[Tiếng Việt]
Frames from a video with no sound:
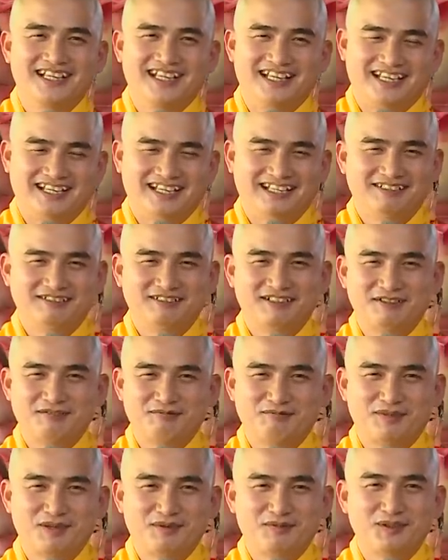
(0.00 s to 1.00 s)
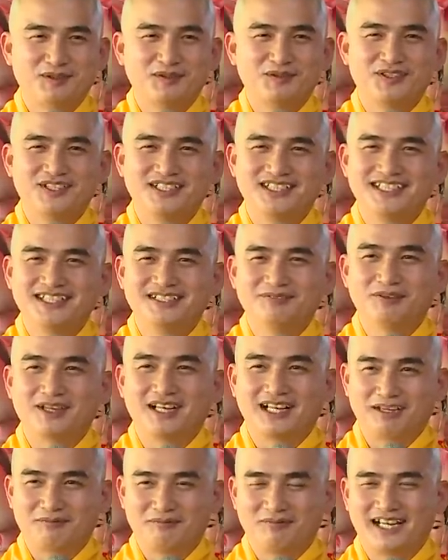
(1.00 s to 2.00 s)
Hẹn mai mốt có duyên
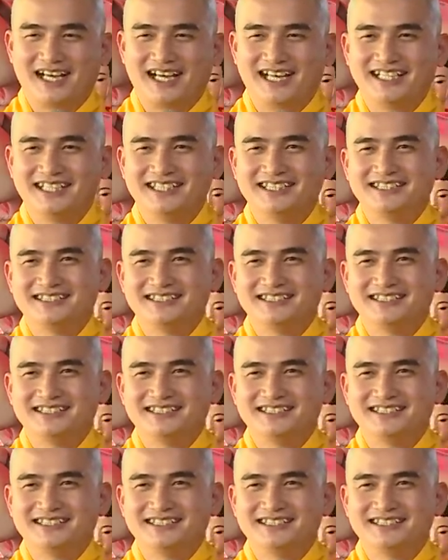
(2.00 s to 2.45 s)
mình gặp lại.